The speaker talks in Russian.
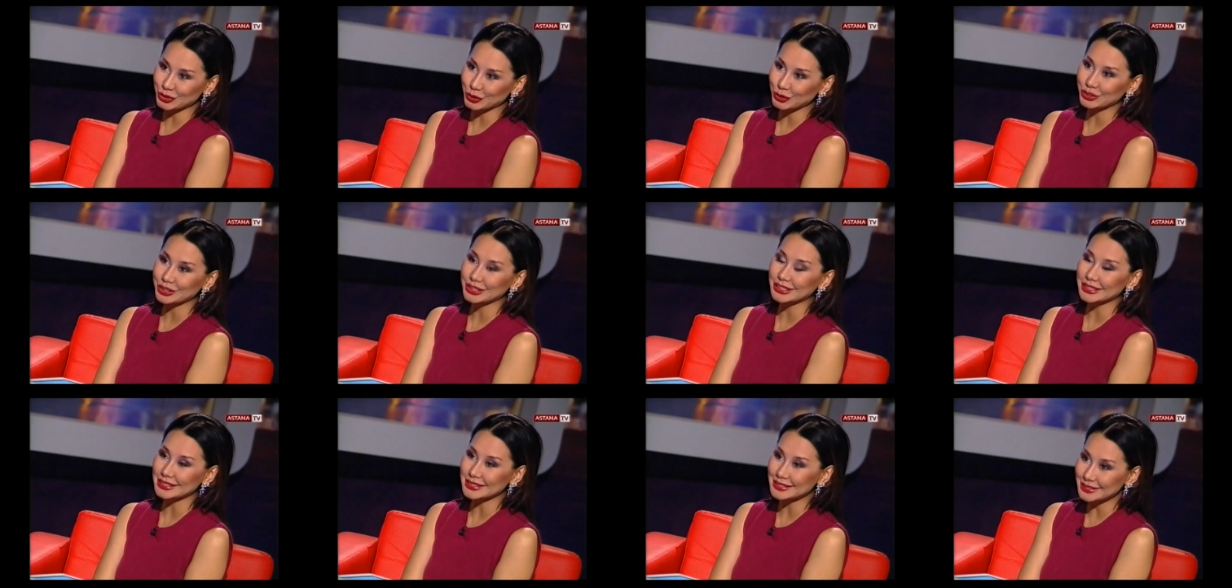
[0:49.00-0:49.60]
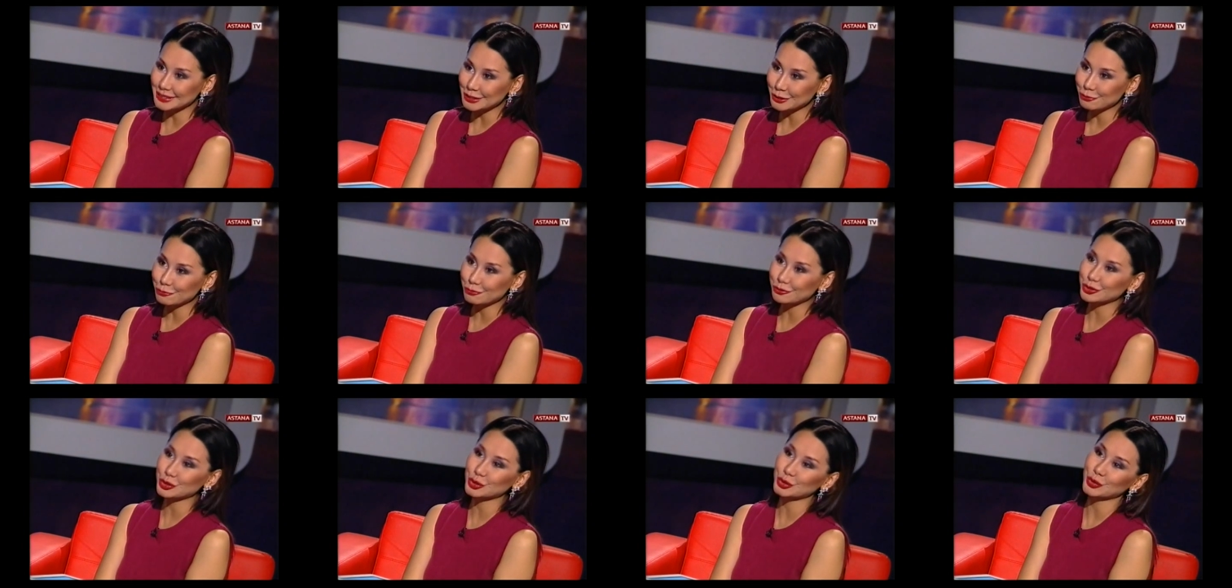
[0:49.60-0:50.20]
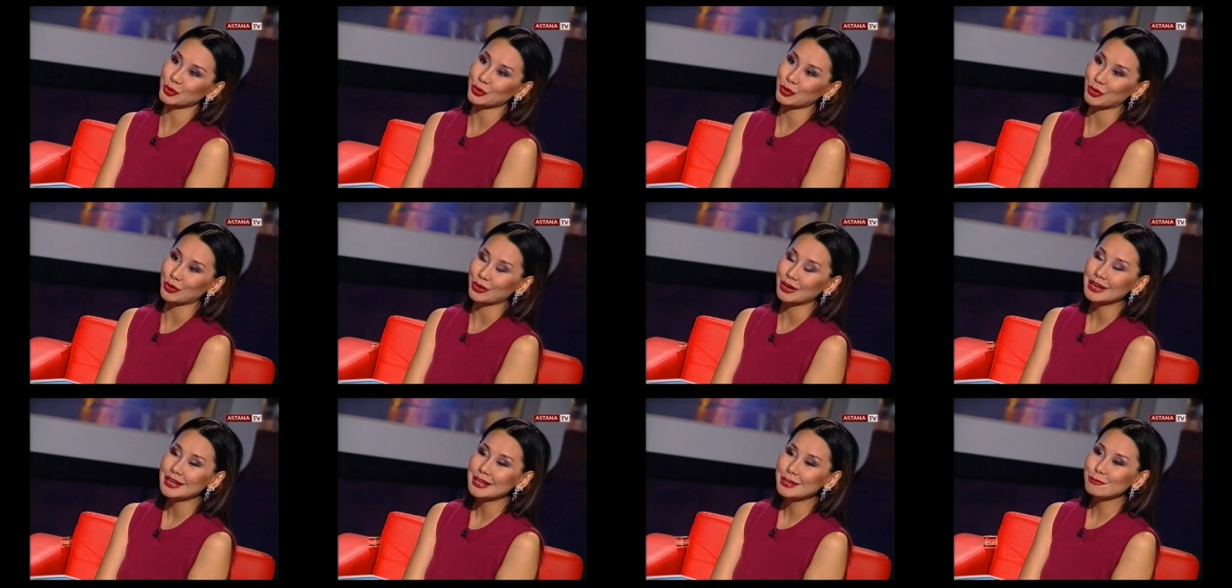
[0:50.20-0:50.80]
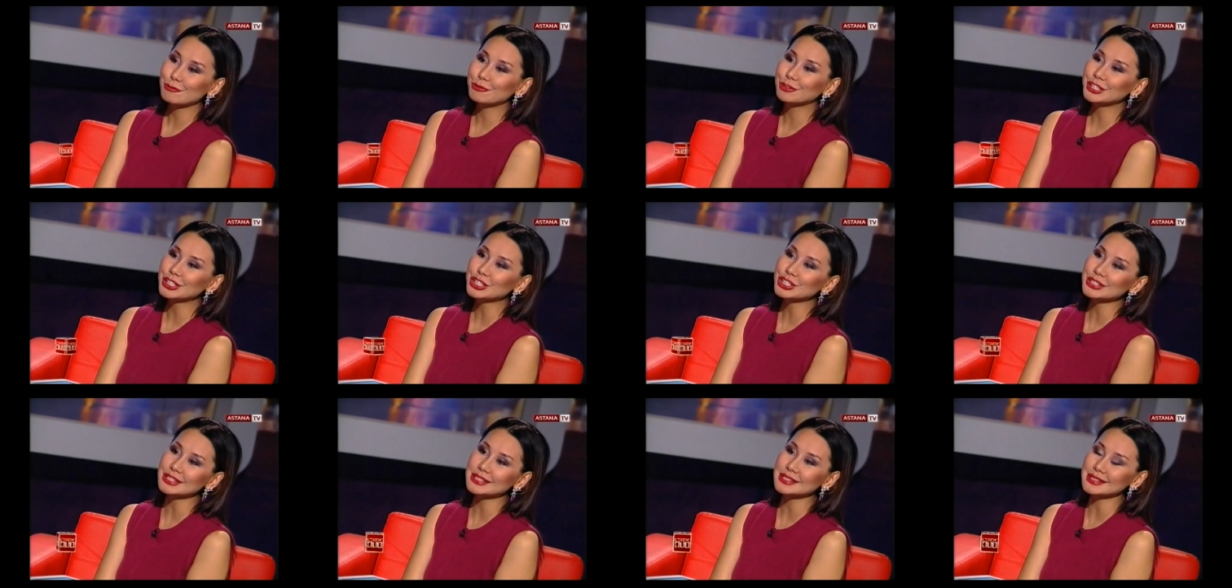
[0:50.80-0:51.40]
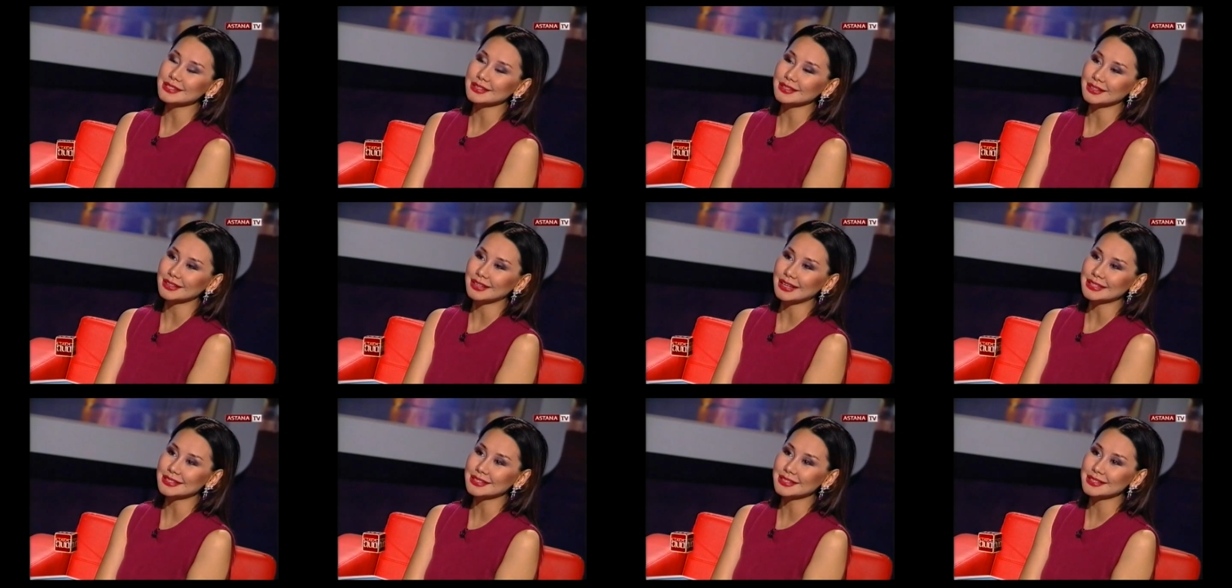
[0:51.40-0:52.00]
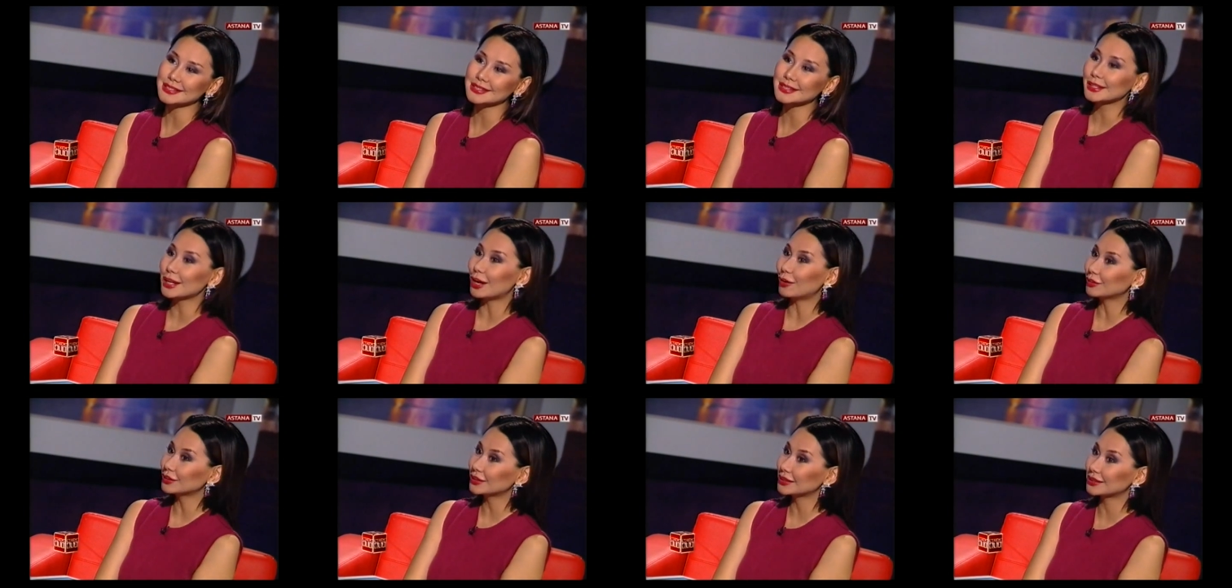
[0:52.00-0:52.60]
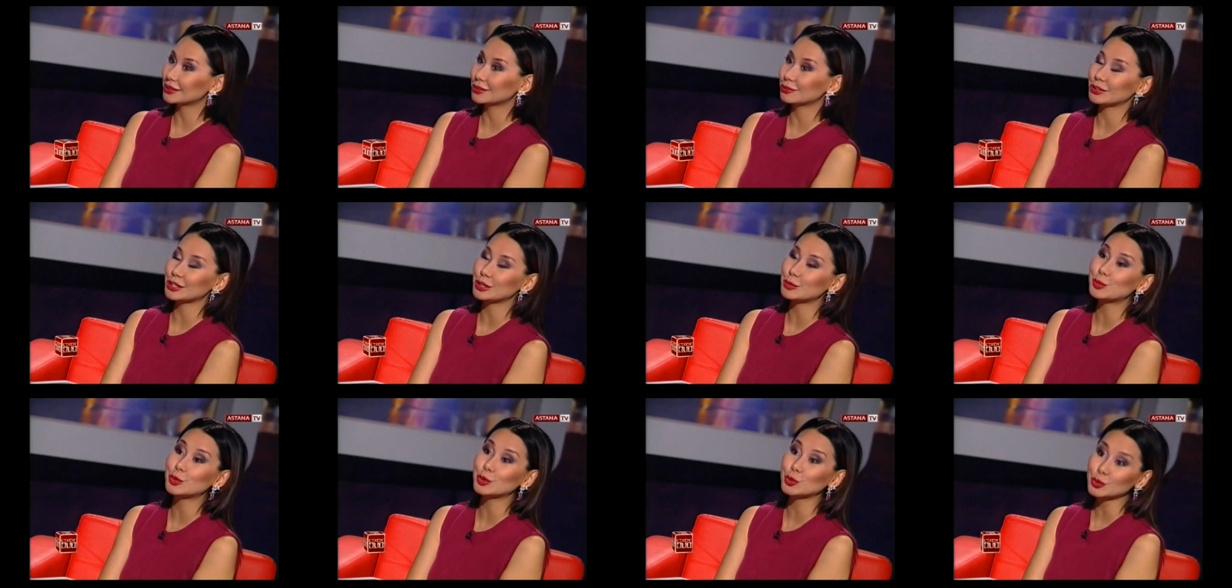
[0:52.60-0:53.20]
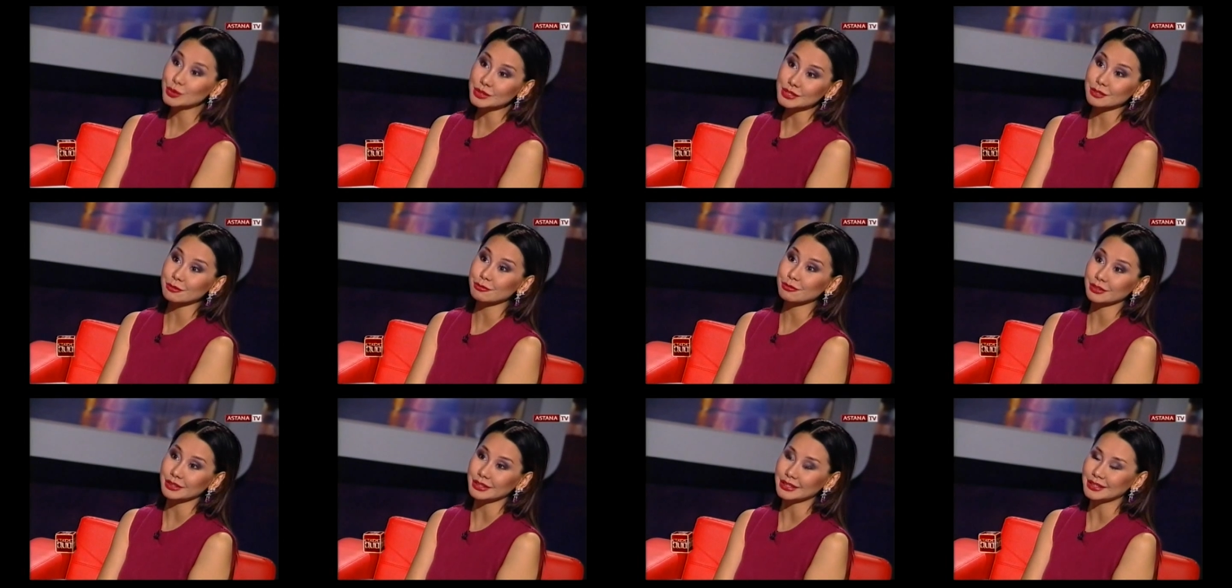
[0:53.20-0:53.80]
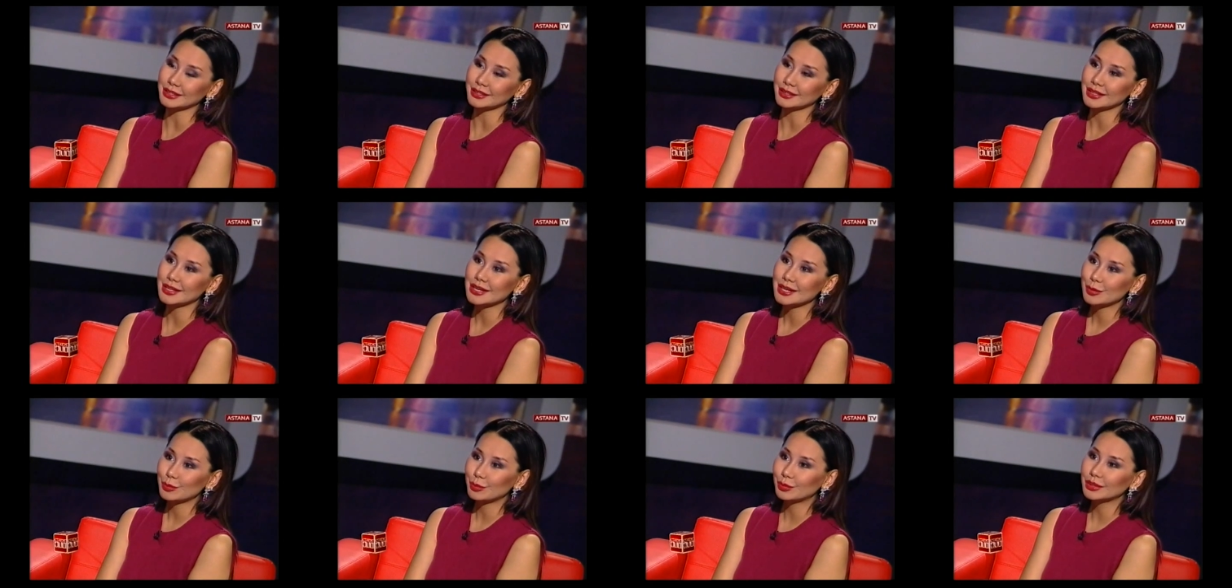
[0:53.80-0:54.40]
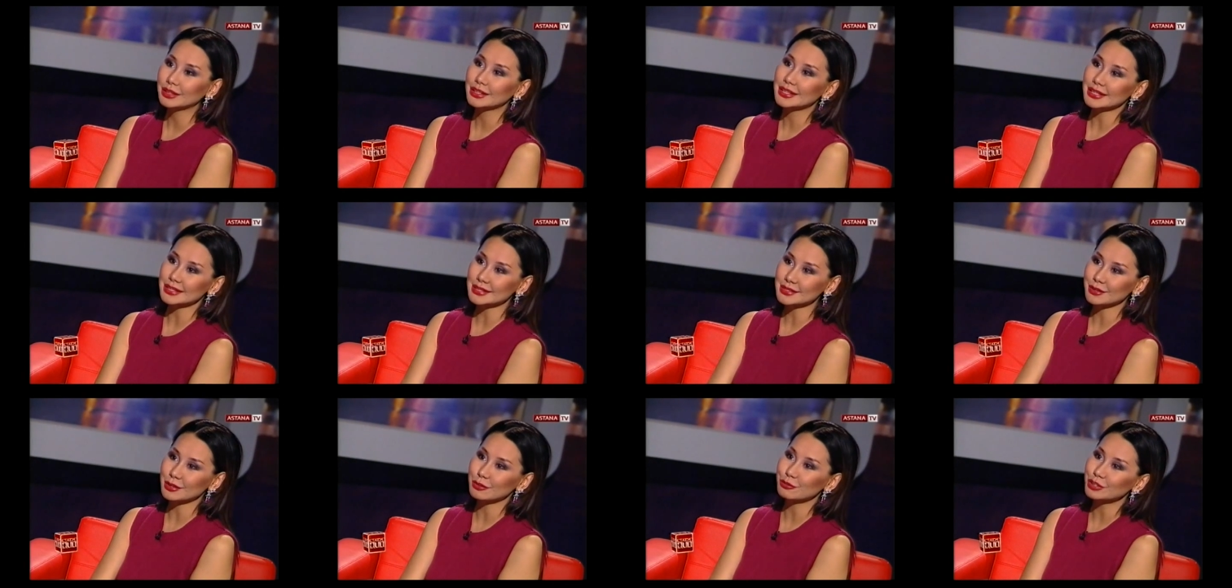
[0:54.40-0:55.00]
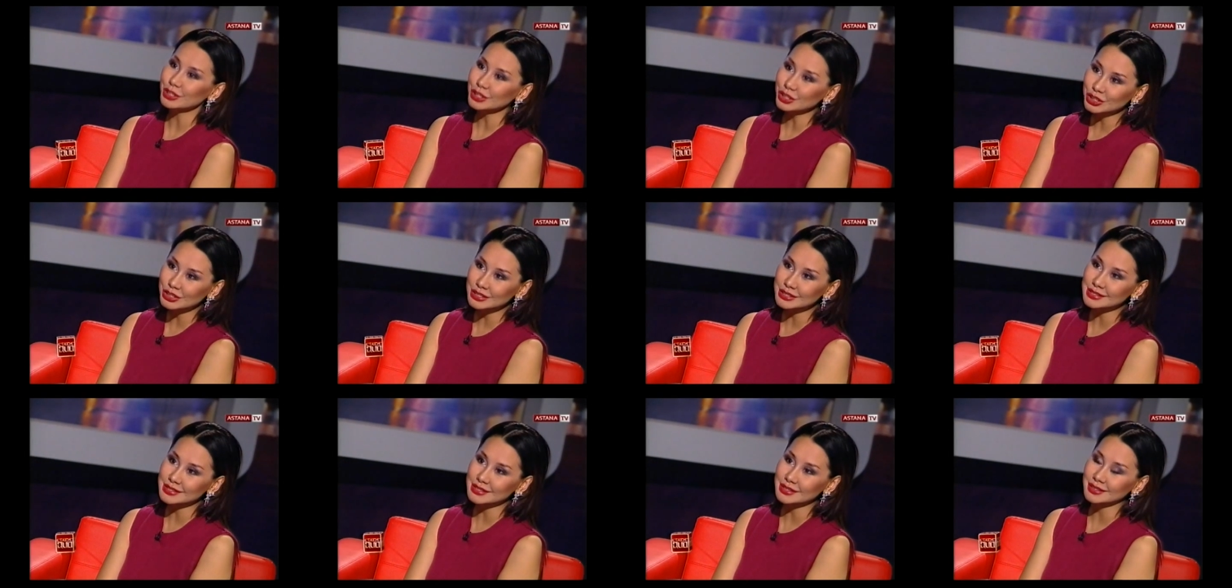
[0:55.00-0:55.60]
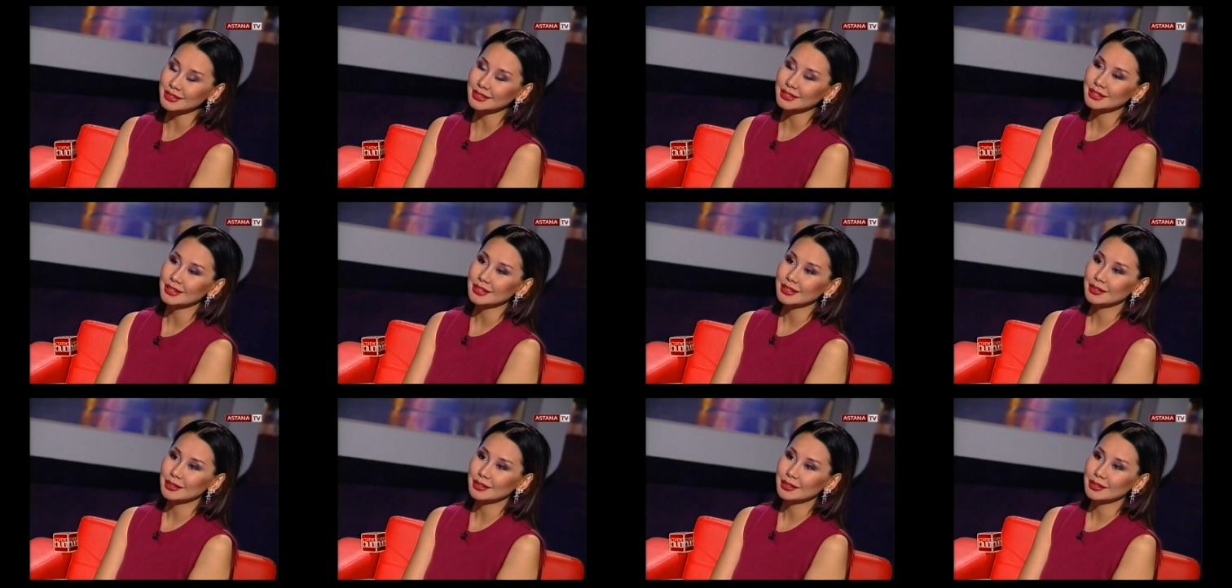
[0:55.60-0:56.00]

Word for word: что ты красив, что внешность э, один из главных твоих плюсов, и благодаря своей внешности,